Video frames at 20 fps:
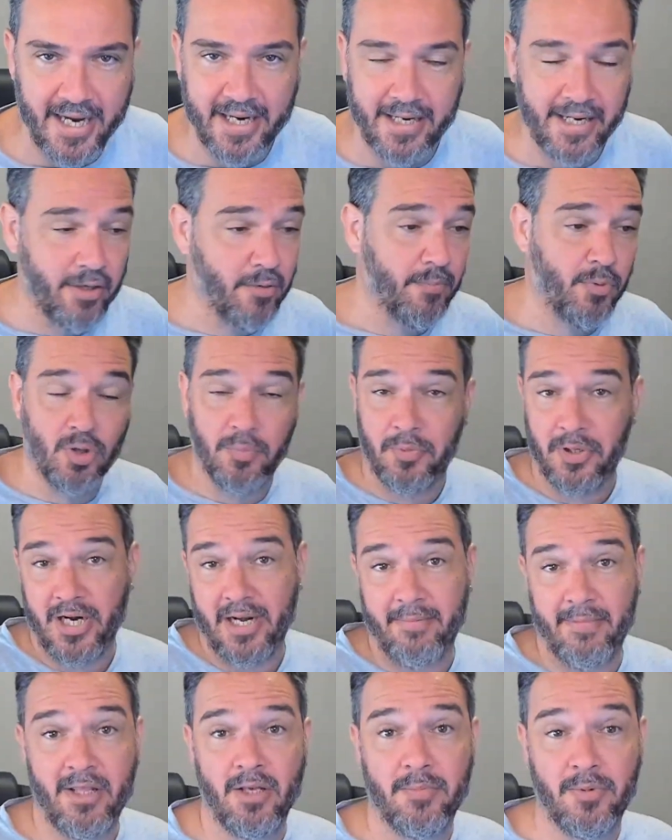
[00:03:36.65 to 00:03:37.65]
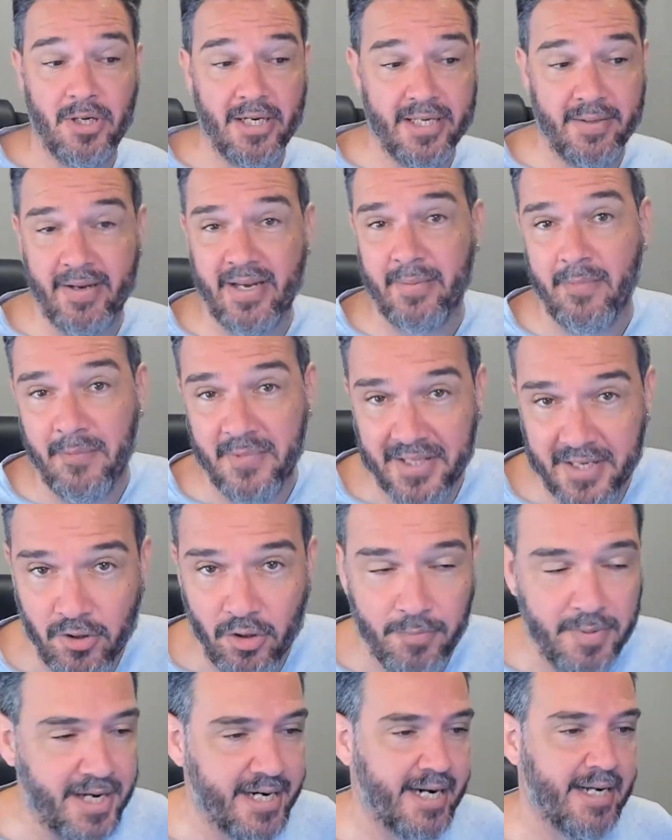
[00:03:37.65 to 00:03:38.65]
Es que no puedo poner el vídeo porque sabéis que me meten
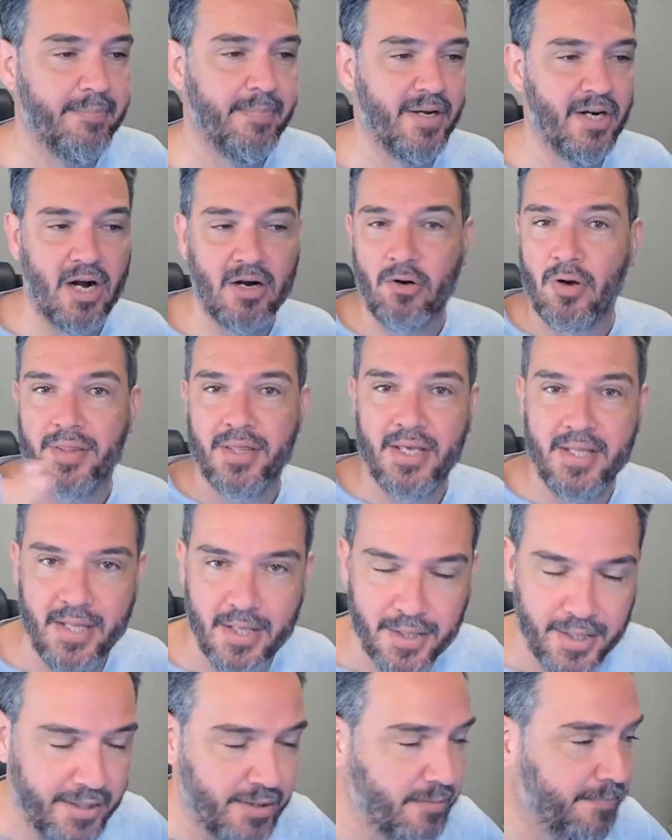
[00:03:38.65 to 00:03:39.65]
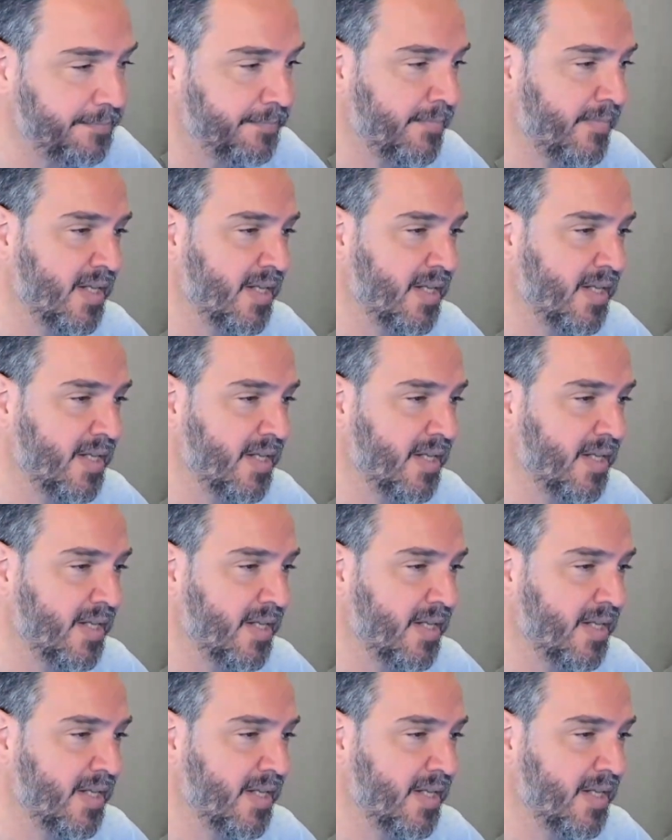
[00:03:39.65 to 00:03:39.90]
copyright. Pero algo así dice, ¿no?